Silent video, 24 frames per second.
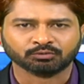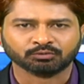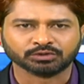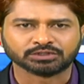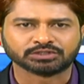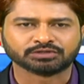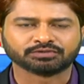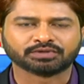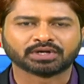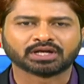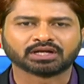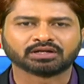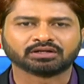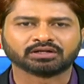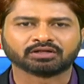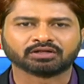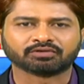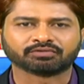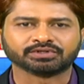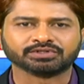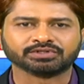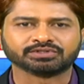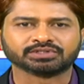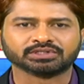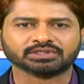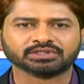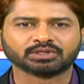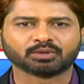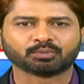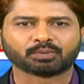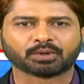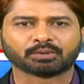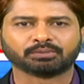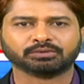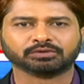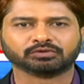ఉత్సవాలను నిర్వహించేందుకు
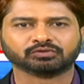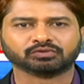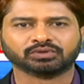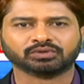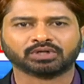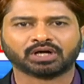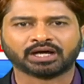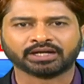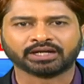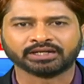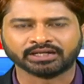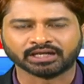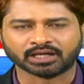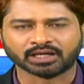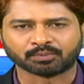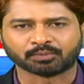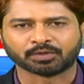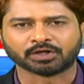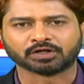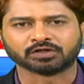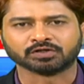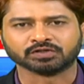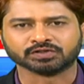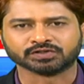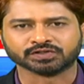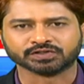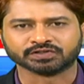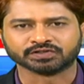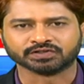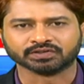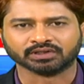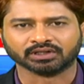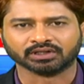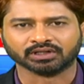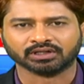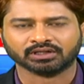ప్రభుత్వం అన్ని ఏర్పాట్లు
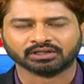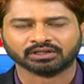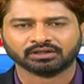చేసింది